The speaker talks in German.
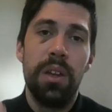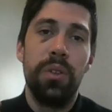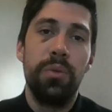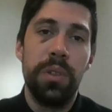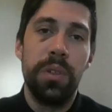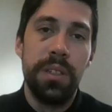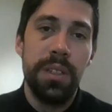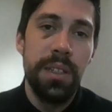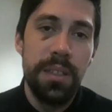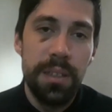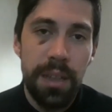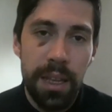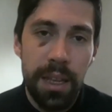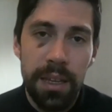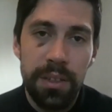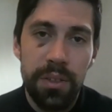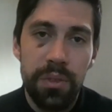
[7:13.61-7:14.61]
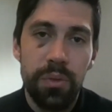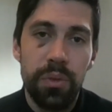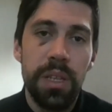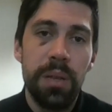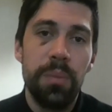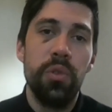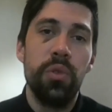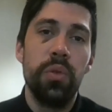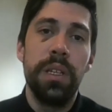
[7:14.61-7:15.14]
Nur sie sind ernst zu
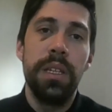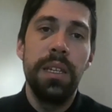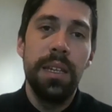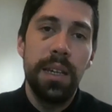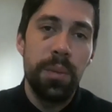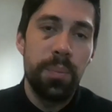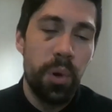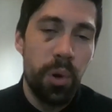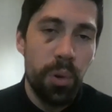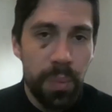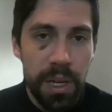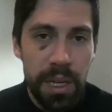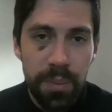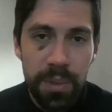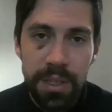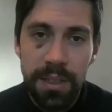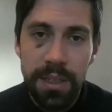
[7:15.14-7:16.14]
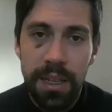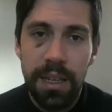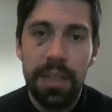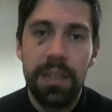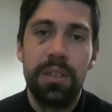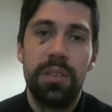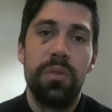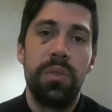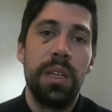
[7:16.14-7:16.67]
nehmen, nur ihre Probleme sind
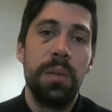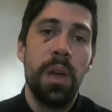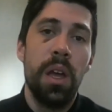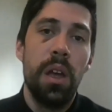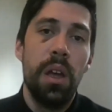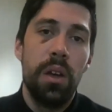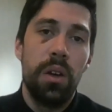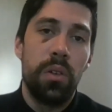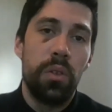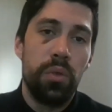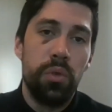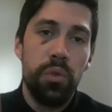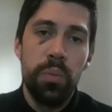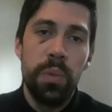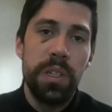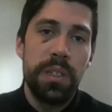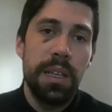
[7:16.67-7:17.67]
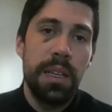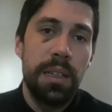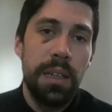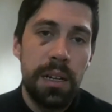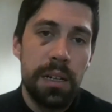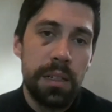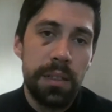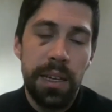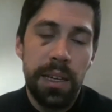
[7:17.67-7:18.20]
ernst zu nehmen. Und du bist
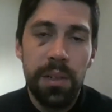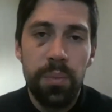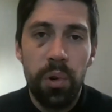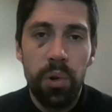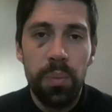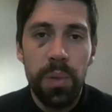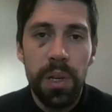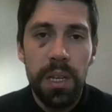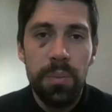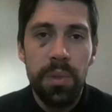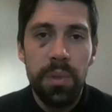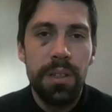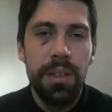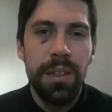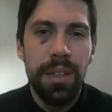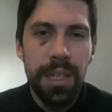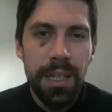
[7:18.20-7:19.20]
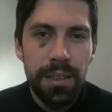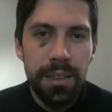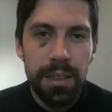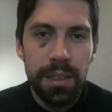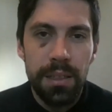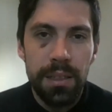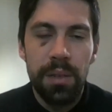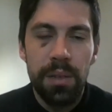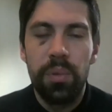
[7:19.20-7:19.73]
egal, deine Probleme sind
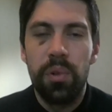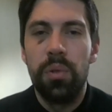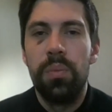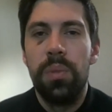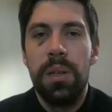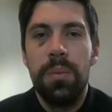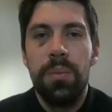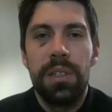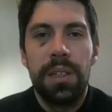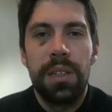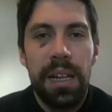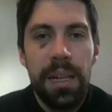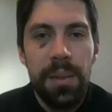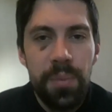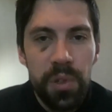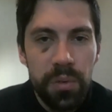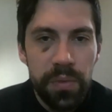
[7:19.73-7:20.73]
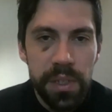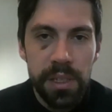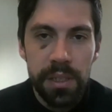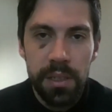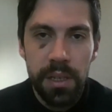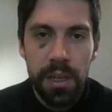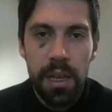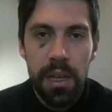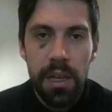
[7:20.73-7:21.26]
nichtig, deine Probleme sind halb so
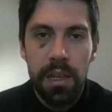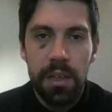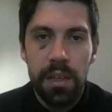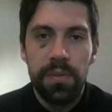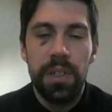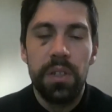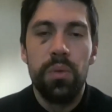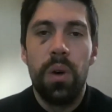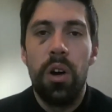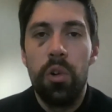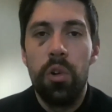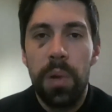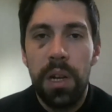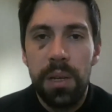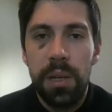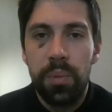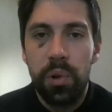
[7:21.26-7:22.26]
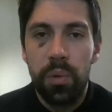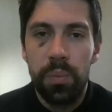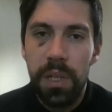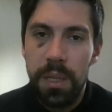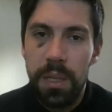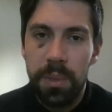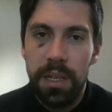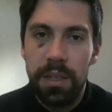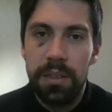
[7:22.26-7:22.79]
wild. Wenn du auch mal ein
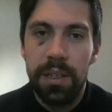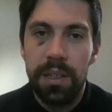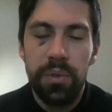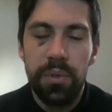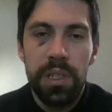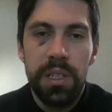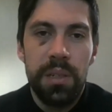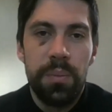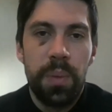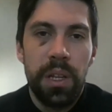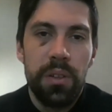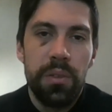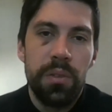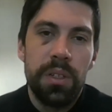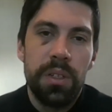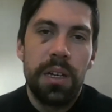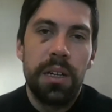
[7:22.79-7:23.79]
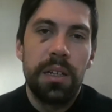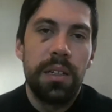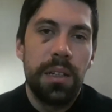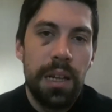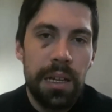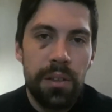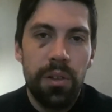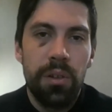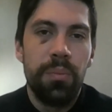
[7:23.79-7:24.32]
Problem hast, dann wird diese Person sagen,
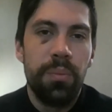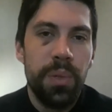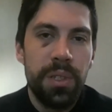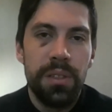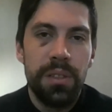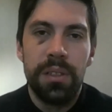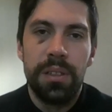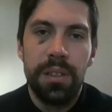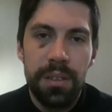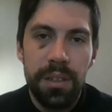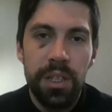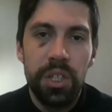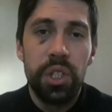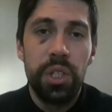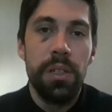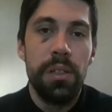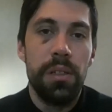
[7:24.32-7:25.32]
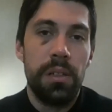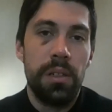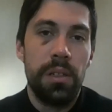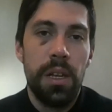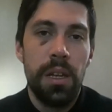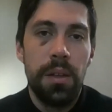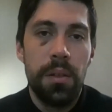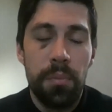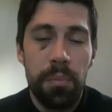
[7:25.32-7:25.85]
ach komm bitte, sei still.
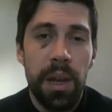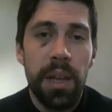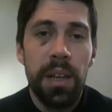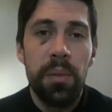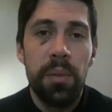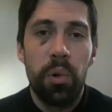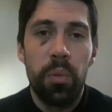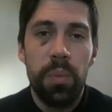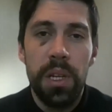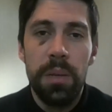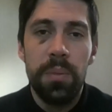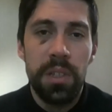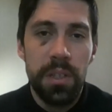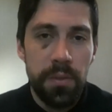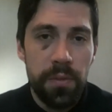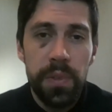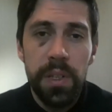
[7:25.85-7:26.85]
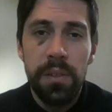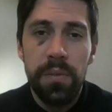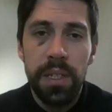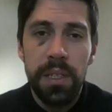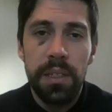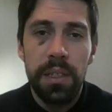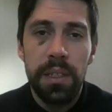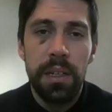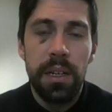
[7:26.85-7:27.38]
Meine Probleme sind viel
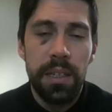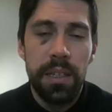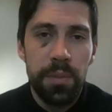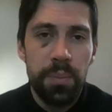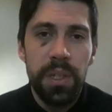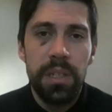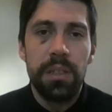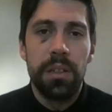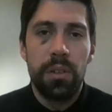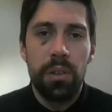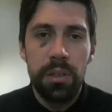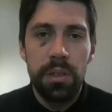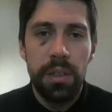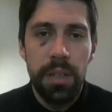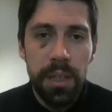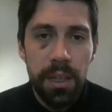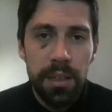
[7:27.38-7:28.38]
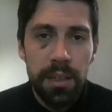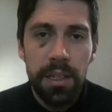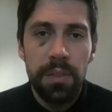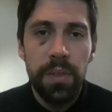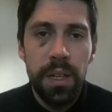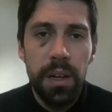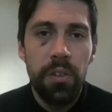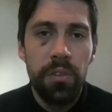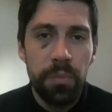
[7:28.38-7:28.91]
wichtiger. Jetzt bitte, konzentriere dich
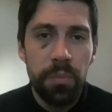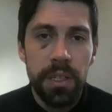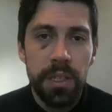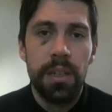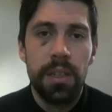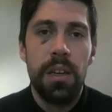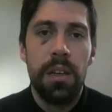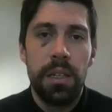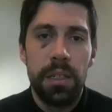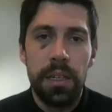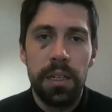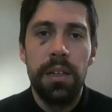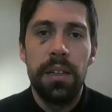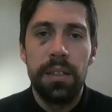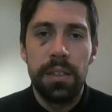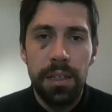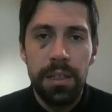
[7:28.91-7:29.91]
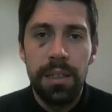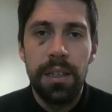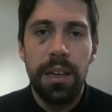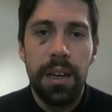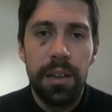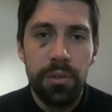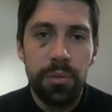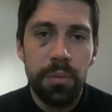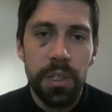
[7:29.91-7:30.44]
wieder auf mich. Ja, es geht hier
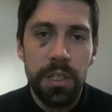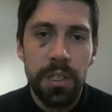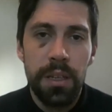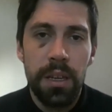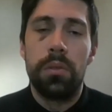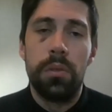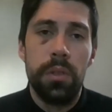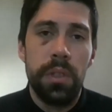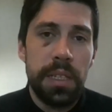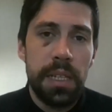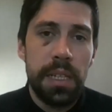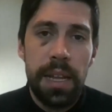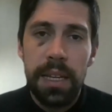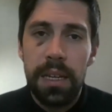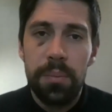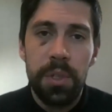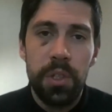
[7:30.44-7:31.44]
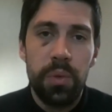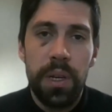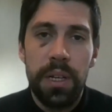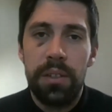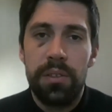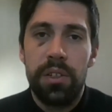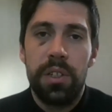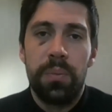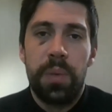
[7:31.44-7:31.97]
gerade um mich. Und je länger mit du einer
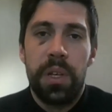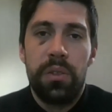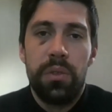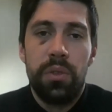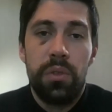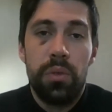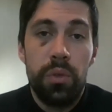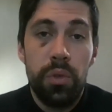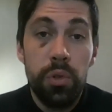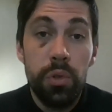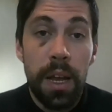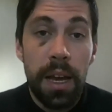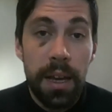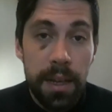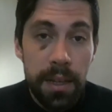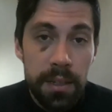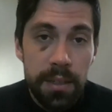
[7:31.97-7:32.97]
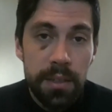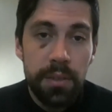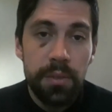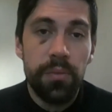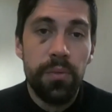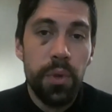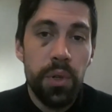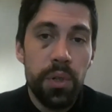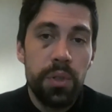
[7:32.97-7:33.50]
solchen Person zu tun hast,
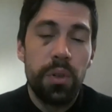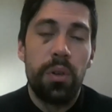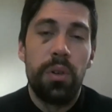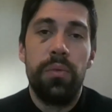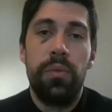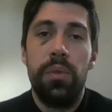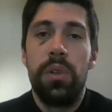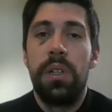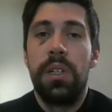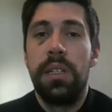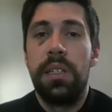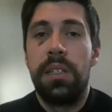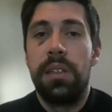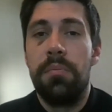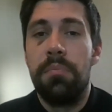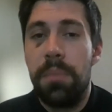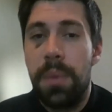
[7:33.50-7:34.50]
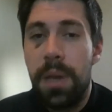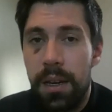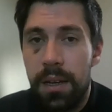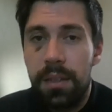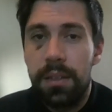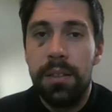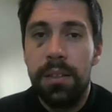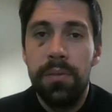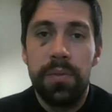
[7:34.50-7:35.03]
wirst du auch wirklich
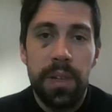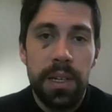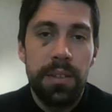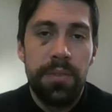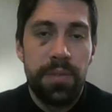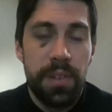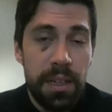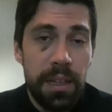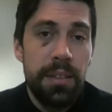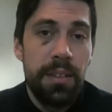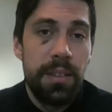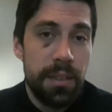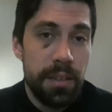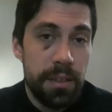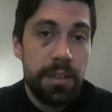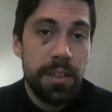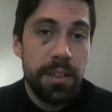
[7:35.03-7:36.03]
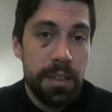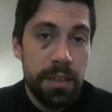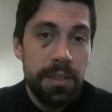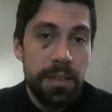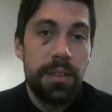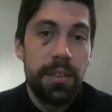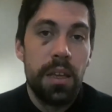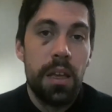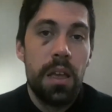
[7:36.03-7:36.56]
merken, was verletzend
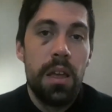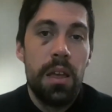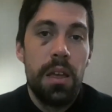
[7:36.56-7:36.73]
ist